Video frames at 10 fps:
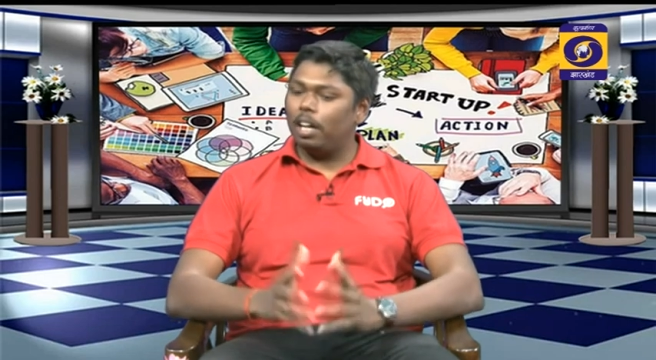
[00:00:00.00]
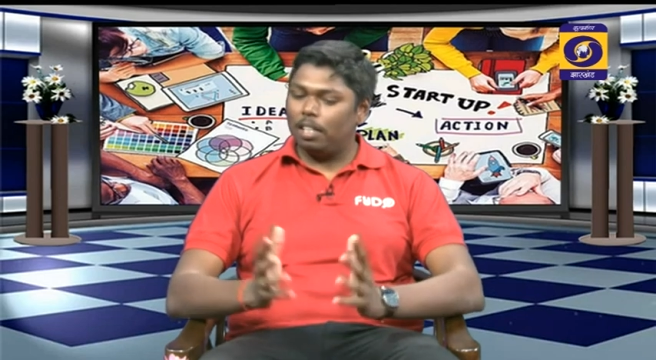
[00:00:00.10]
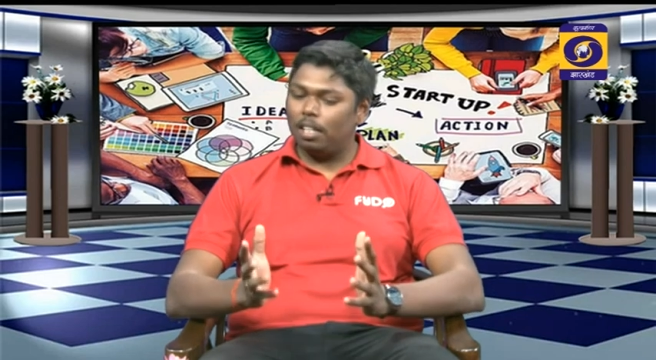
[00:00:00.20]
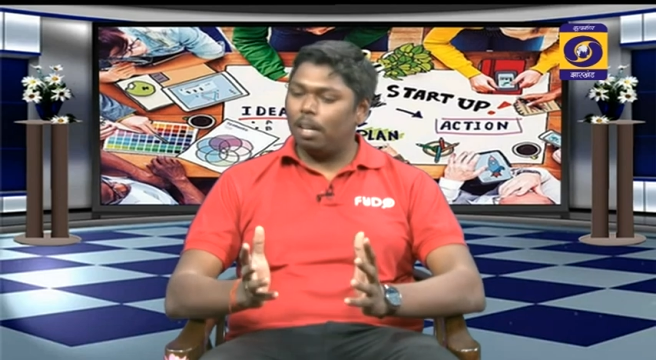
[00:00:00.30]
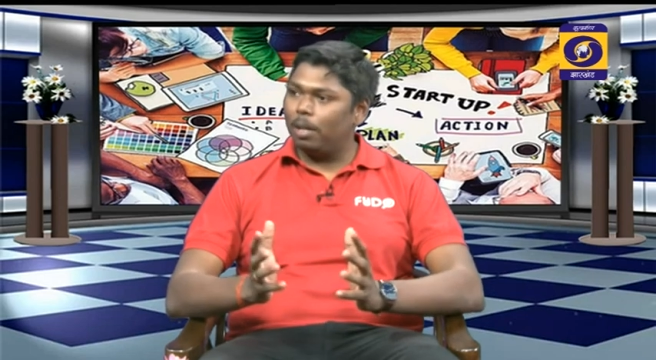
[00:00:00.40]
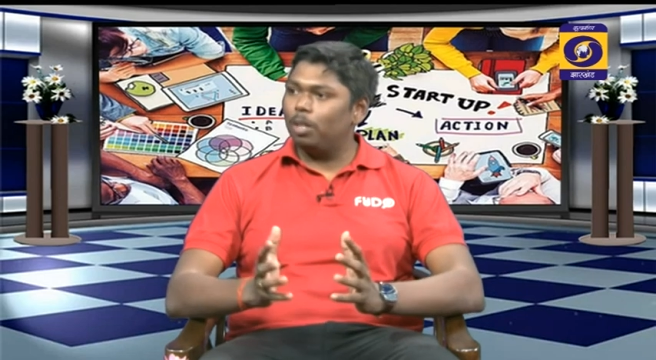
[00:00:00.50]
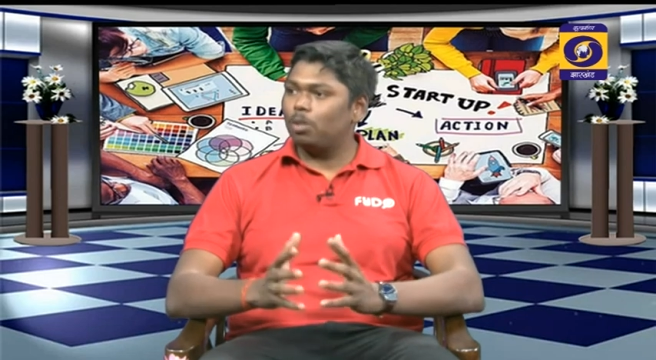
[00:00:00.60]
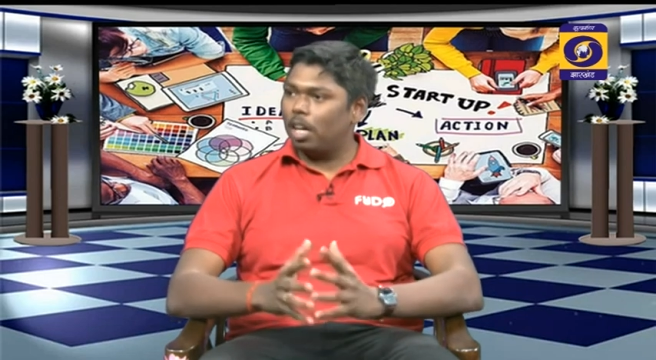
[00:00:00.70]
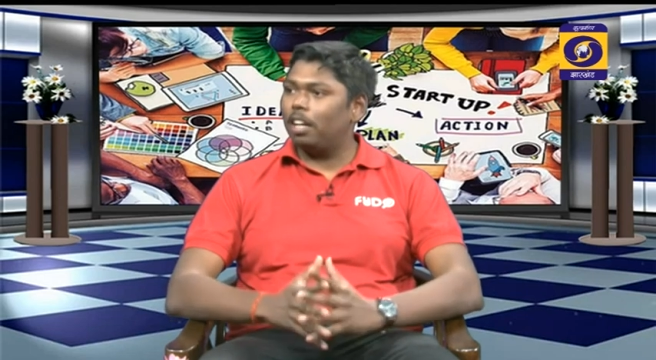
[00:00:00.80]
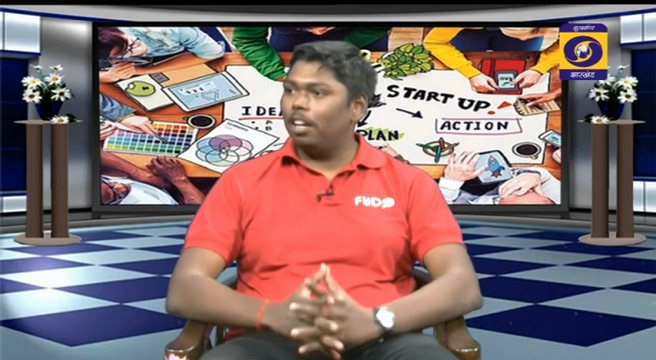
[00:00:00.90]
खासकर हमारे जो
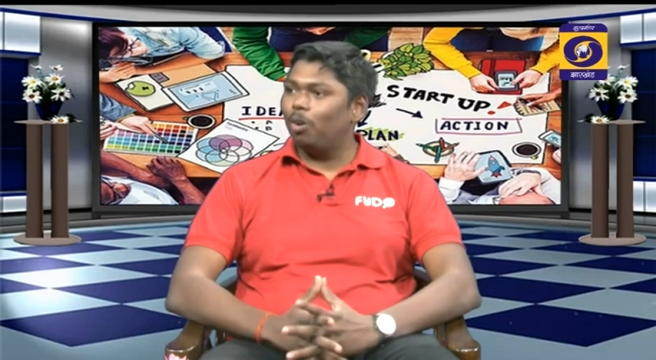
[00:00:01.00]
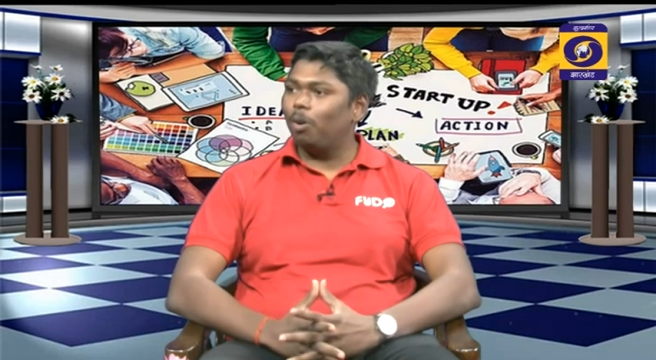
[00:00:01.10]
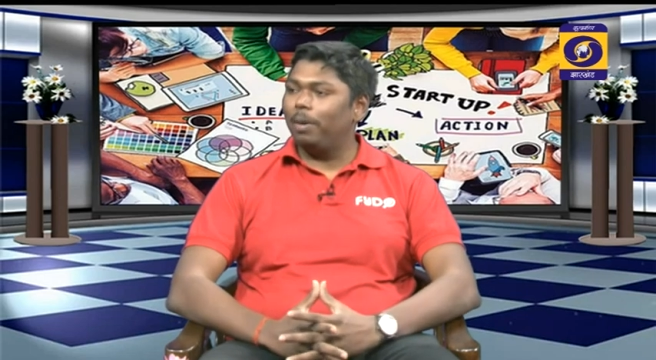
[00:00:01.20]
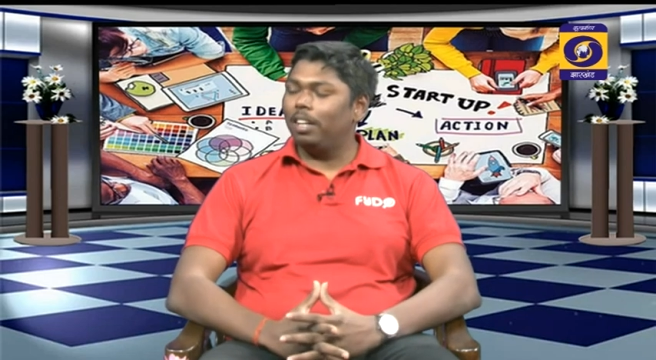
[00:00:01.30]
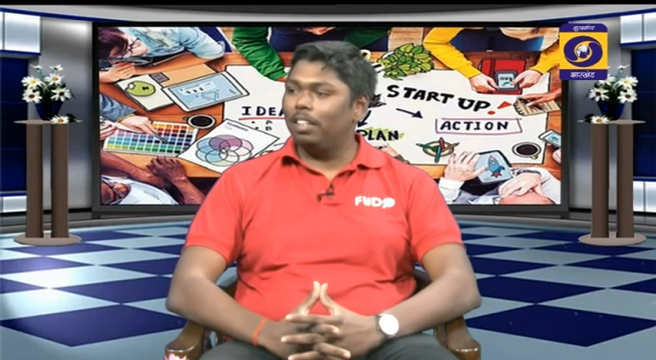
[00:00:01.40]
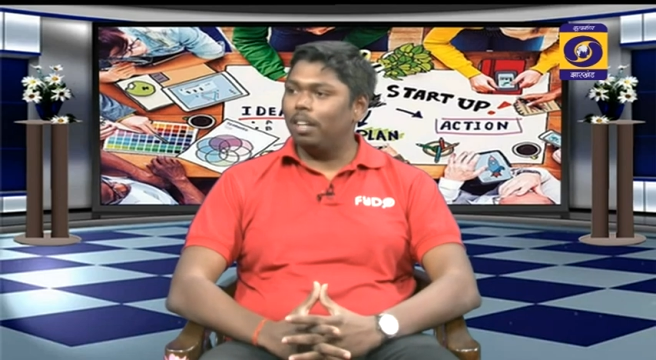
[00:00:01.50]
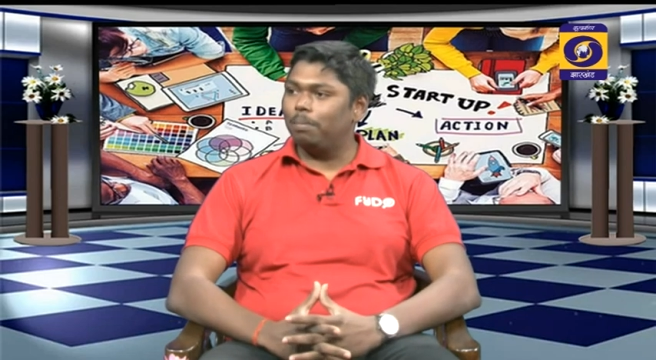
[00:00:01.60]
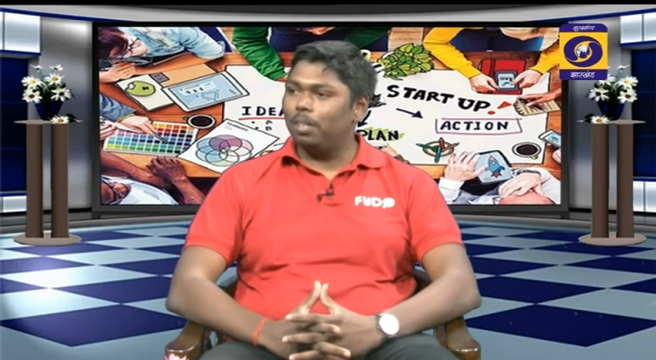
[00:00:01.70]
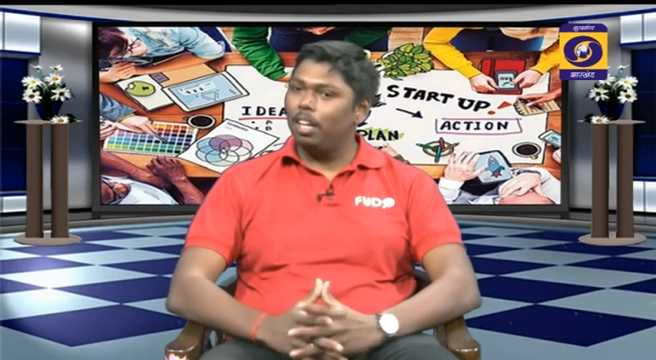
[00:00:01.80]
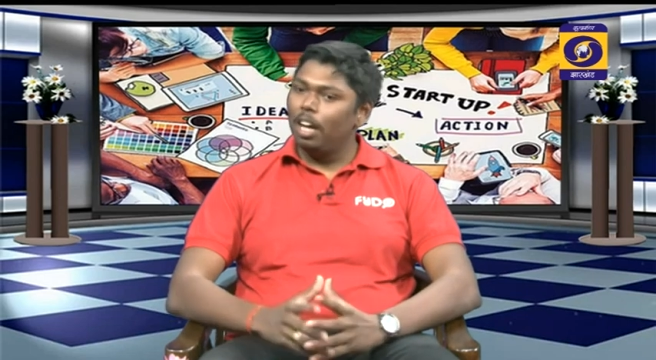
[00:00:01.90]
झारखंड गवर्नमेंट की
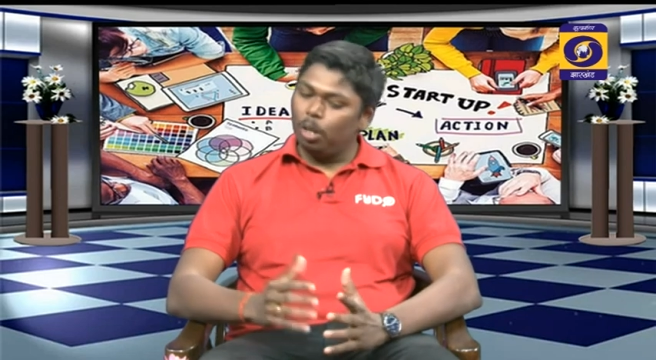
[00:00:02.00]
तरफ से